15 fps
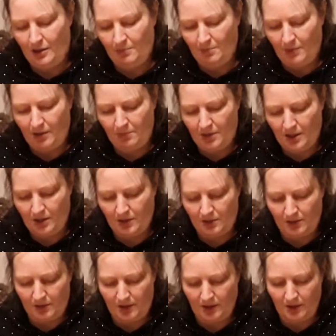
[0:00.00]
Mama
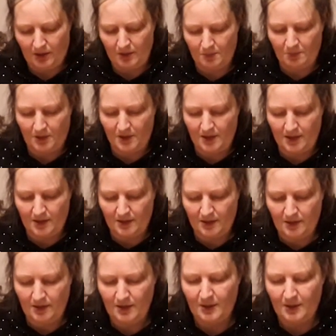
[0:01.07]
hat das besessen.